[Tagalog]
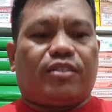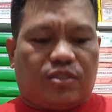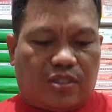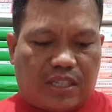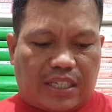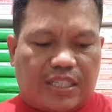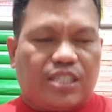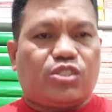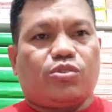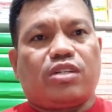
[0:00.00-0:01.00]
So, ang
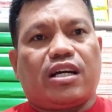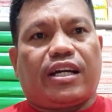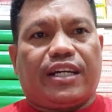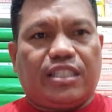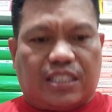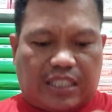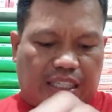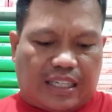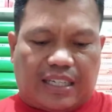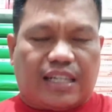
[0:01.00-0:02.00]
kanyang itsura guys,
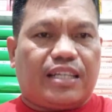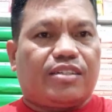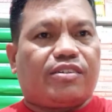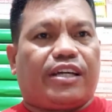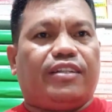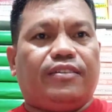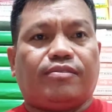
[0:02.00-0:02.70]
tatanggalin ko rin